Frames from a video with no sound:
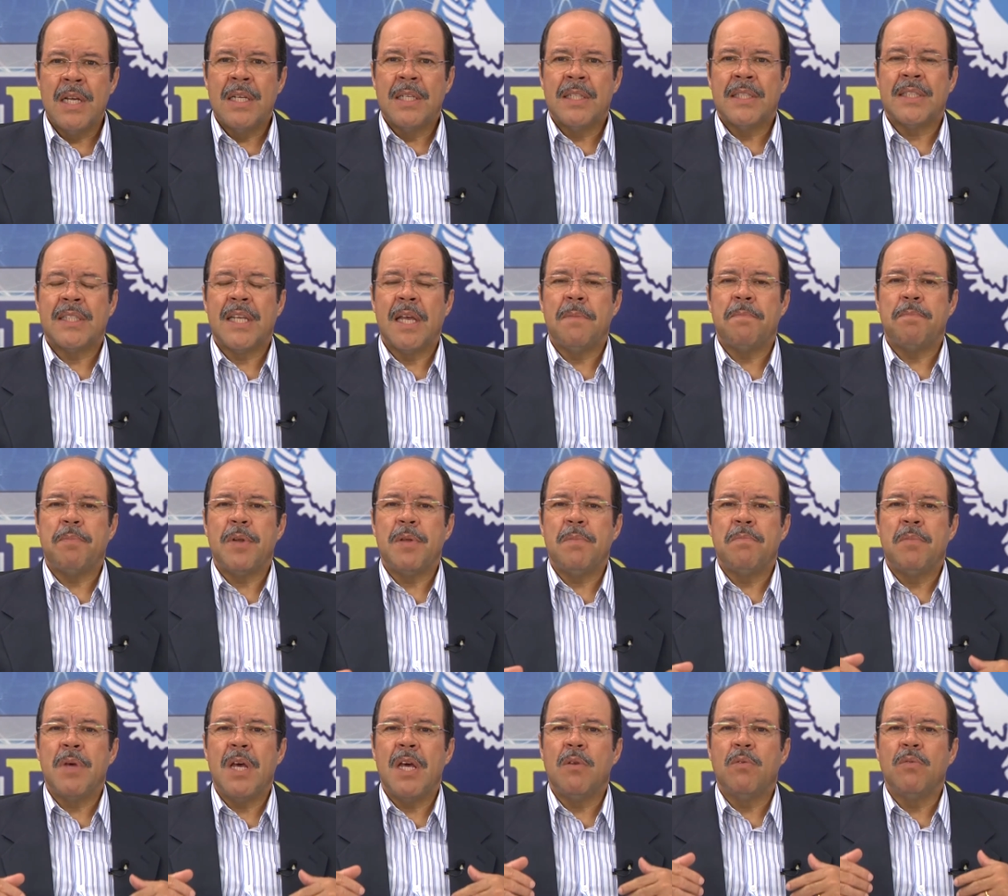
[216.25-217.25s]
sem
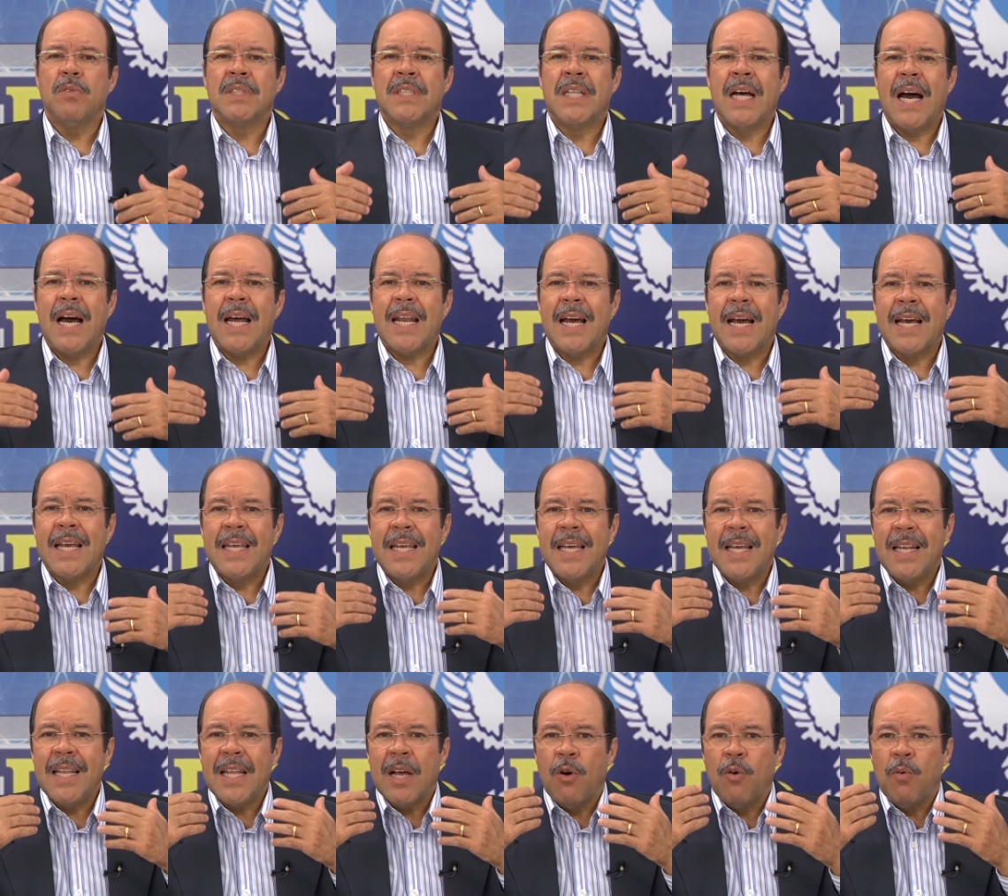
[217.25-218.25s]
primeiro dar a
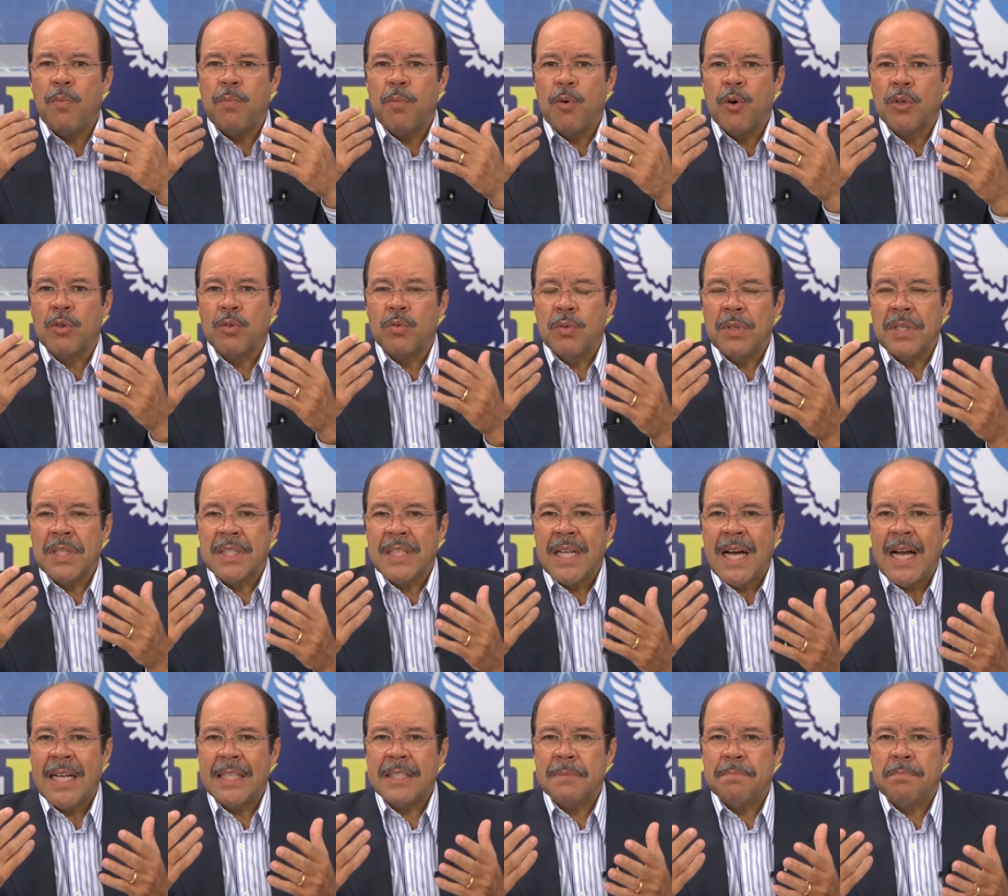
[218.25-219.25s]
ele a
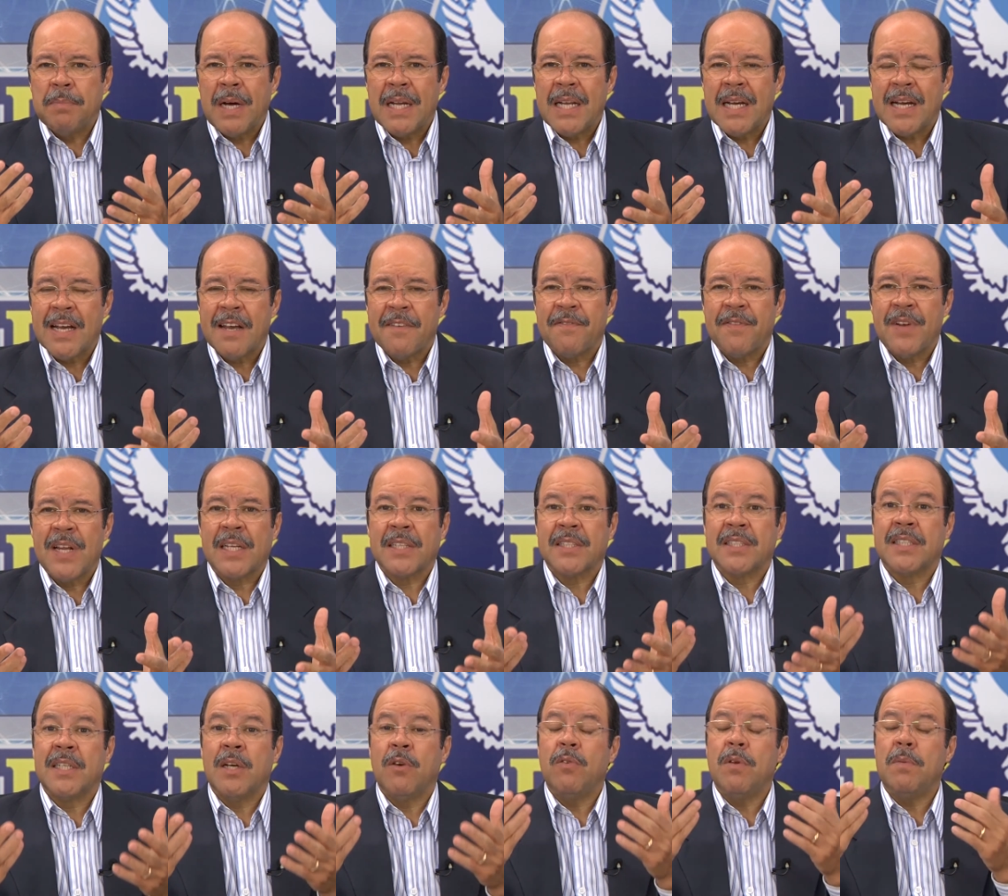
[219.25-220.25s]
oportunidade para
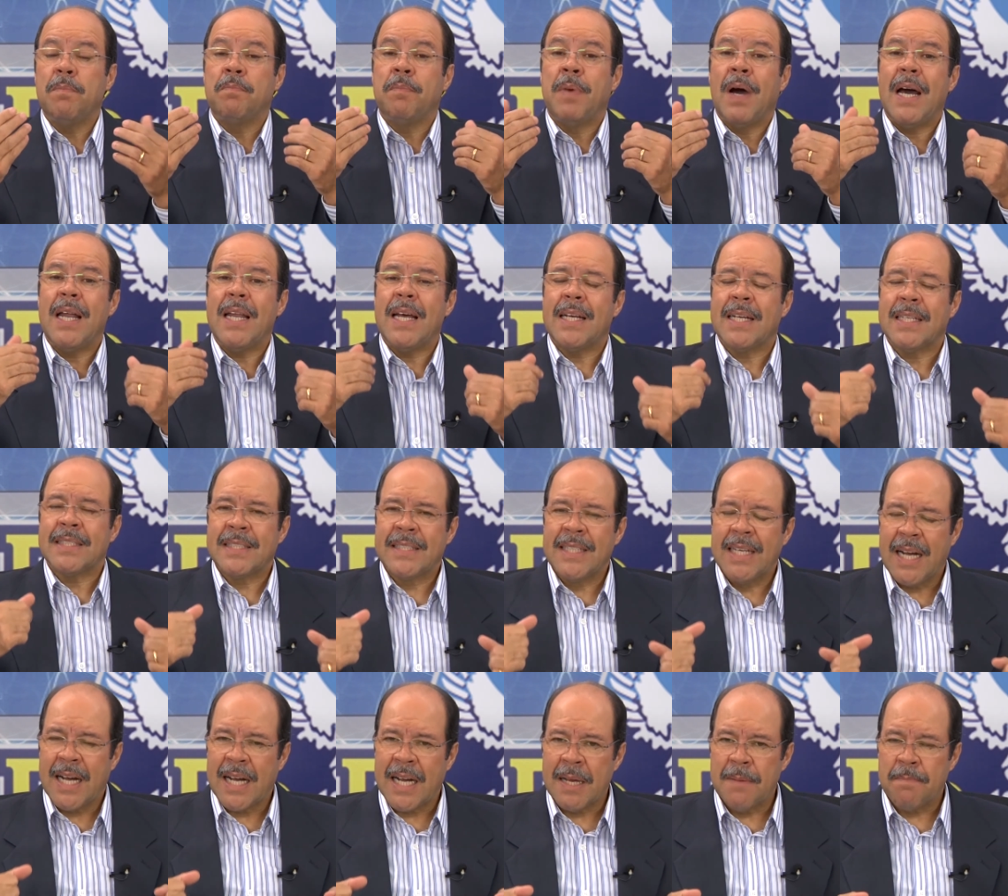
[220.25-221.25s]
reflexão e para
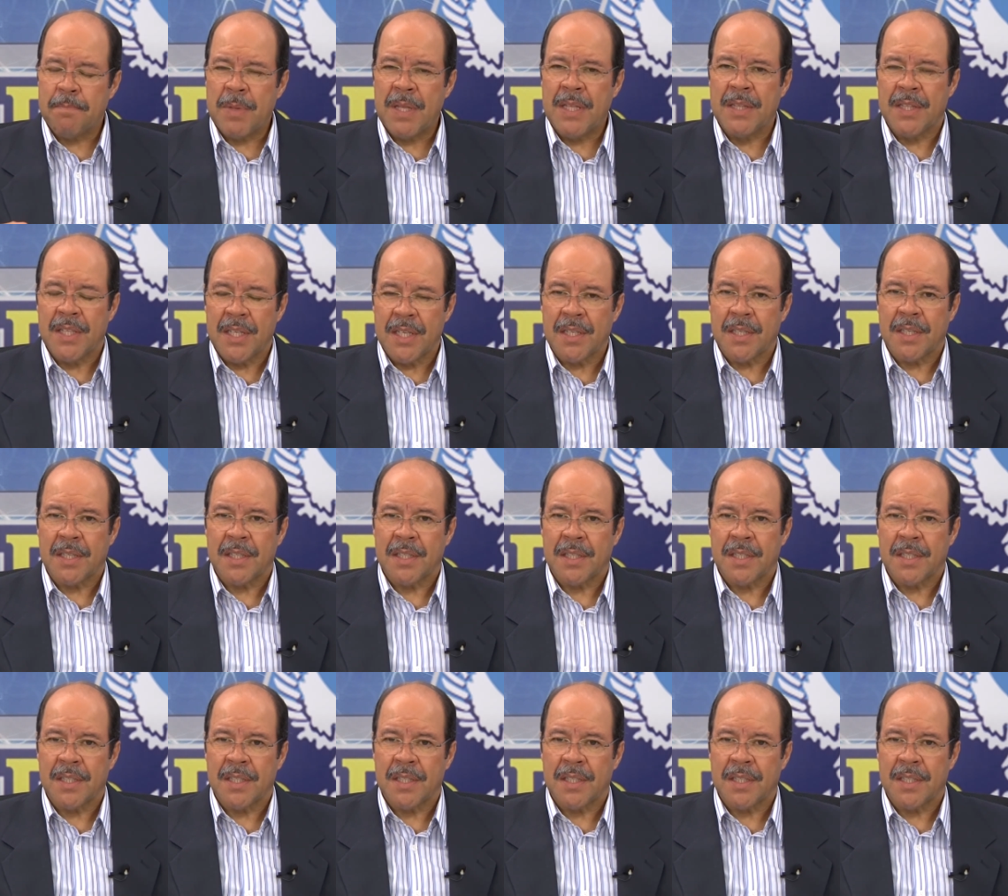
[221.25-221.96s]
se arrepender.